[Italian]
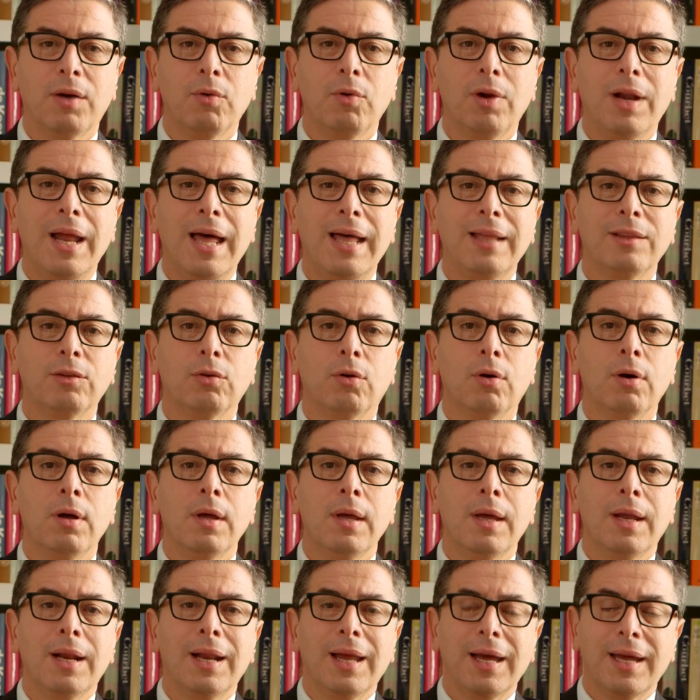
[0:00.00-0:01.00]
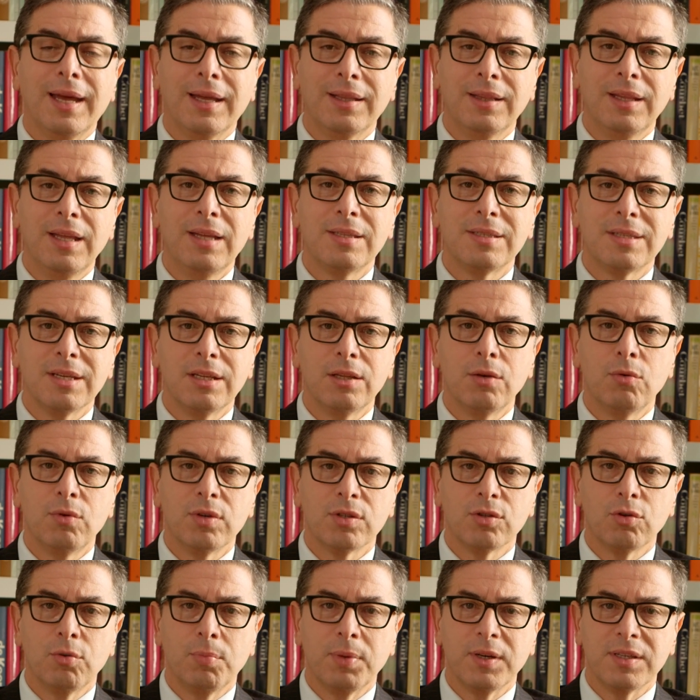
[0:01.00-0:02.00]
da un lato la grandezza di
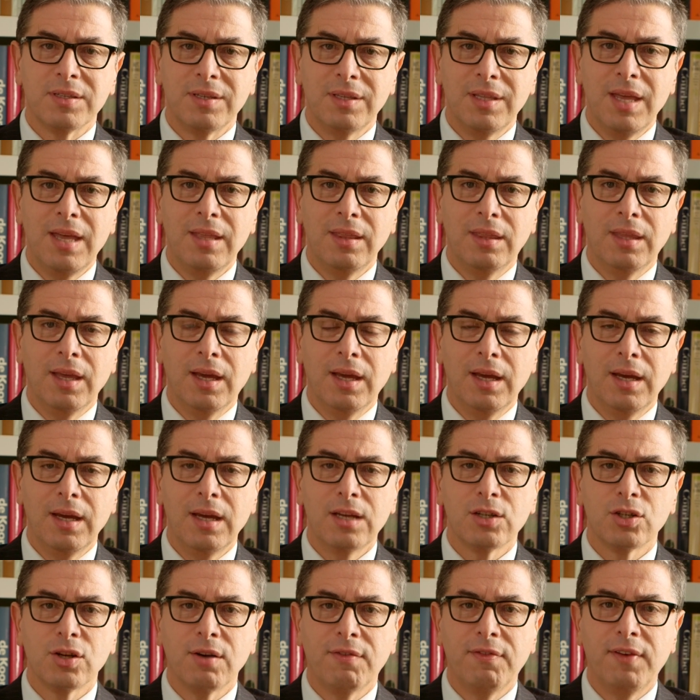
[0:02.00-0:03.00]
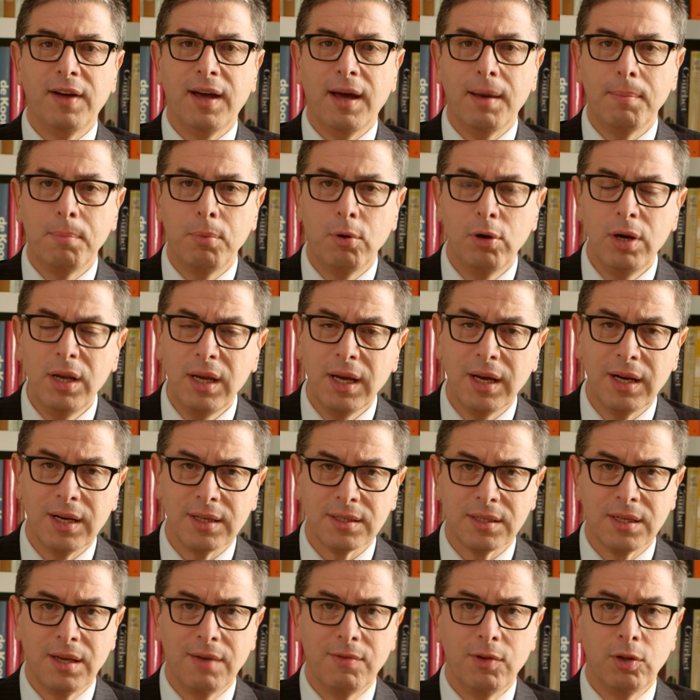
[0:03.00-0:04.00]
questo presidente che riesce a far abolire
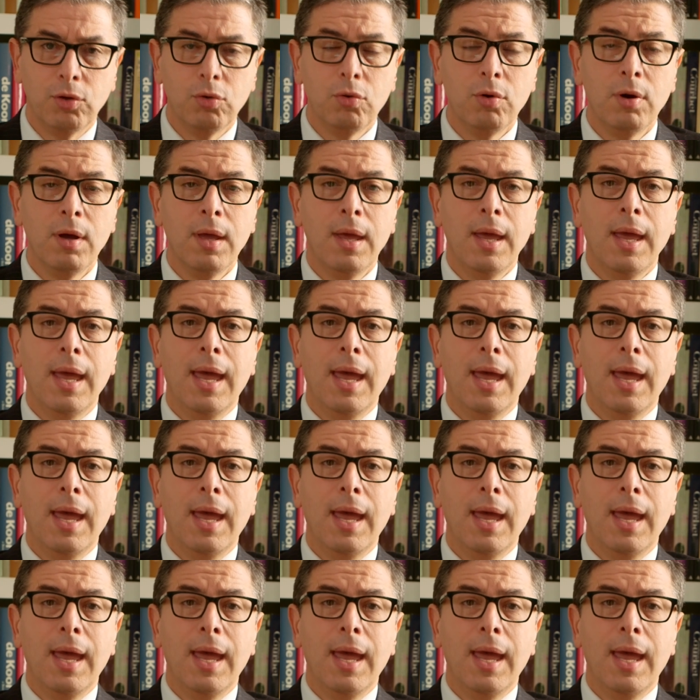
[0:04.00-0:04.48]
la schiavitù